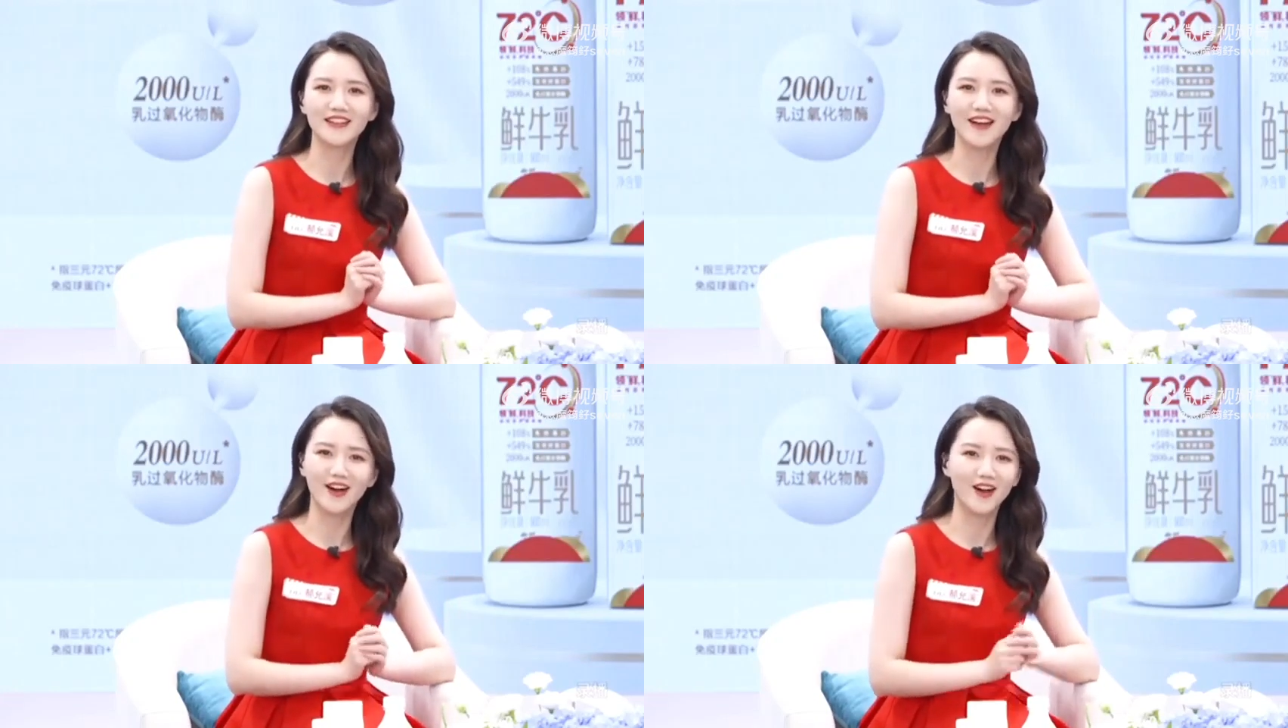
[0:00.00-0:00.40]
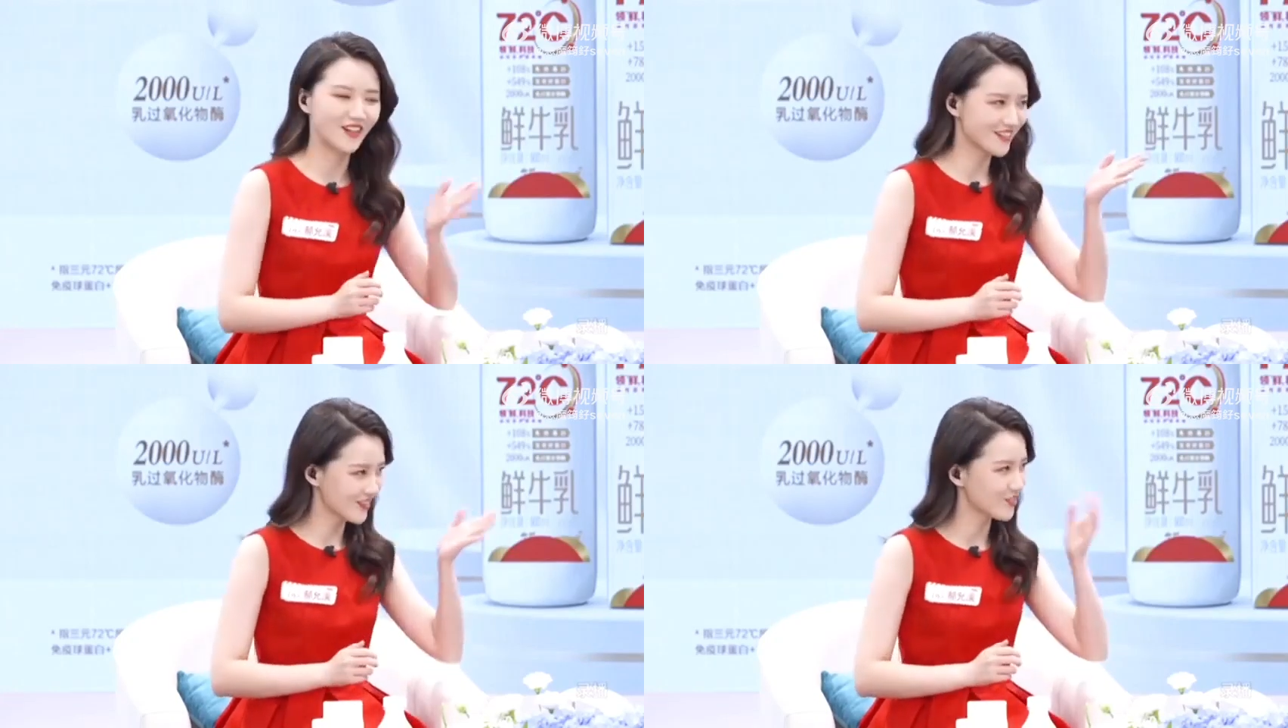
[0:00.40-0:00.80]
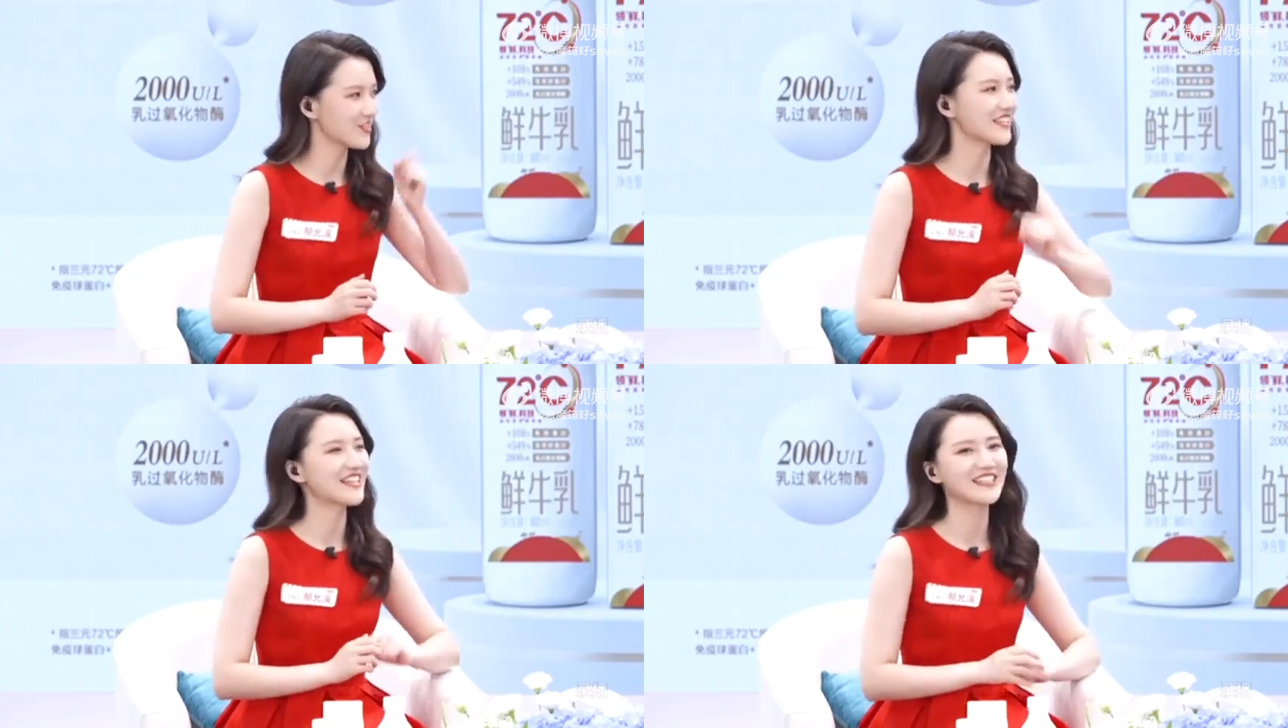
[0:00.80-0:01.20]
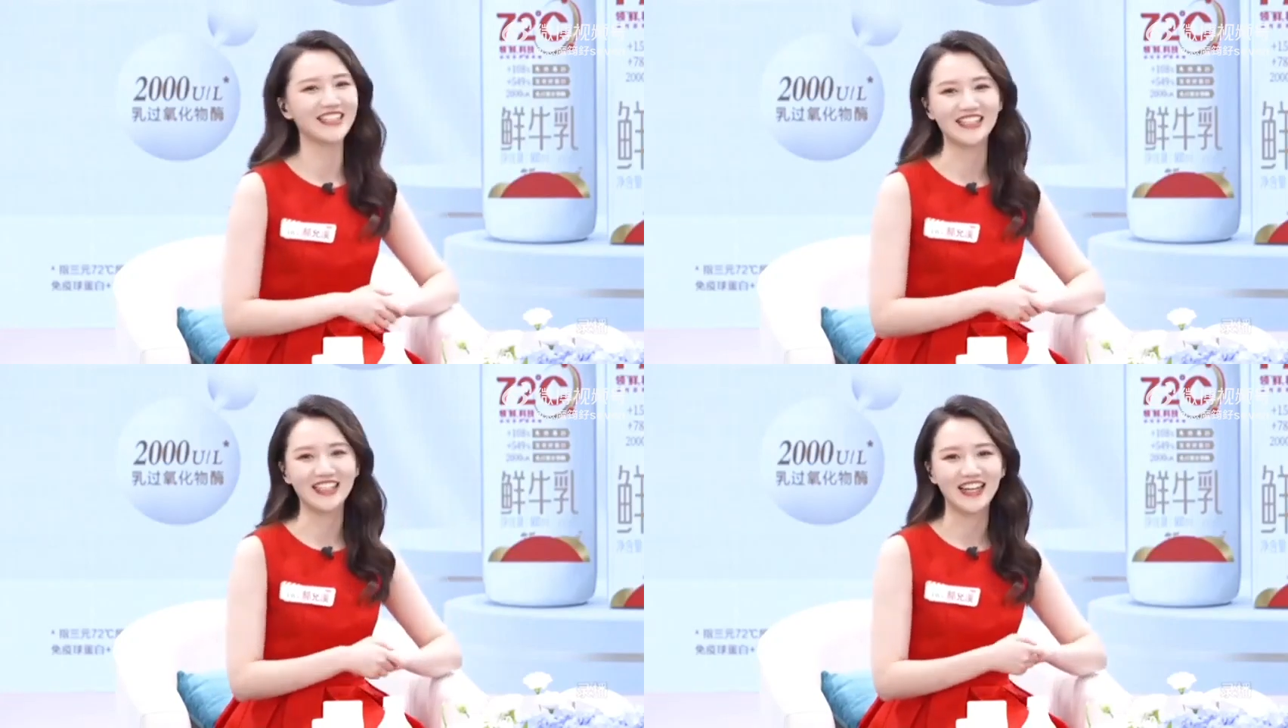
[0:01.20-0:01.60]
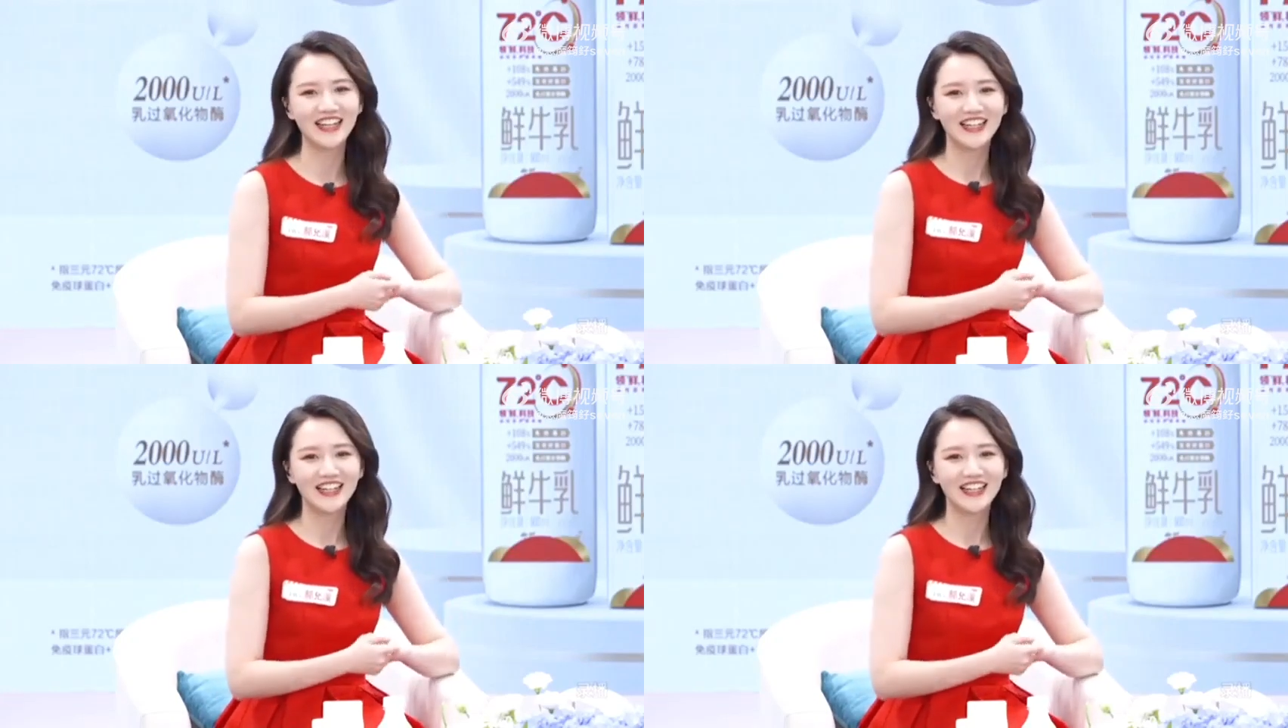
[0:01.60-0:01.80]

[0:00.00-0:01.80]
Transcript: 啊，就是在这里了。